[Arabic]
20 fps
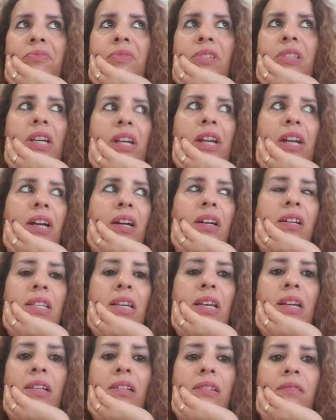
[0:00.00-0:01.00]
صراحة
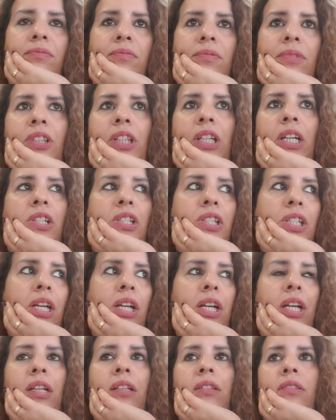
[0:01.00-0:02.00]
غزال جاي على
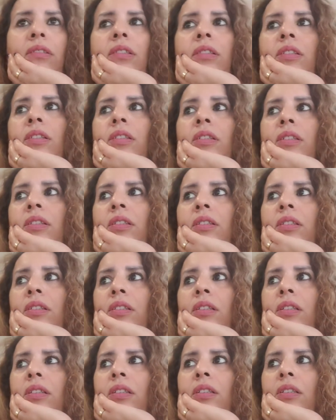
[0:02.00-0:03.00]
الشارع
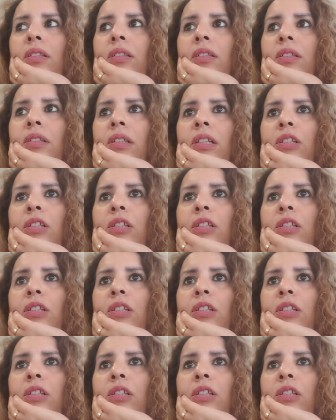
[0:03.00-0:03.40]
آه،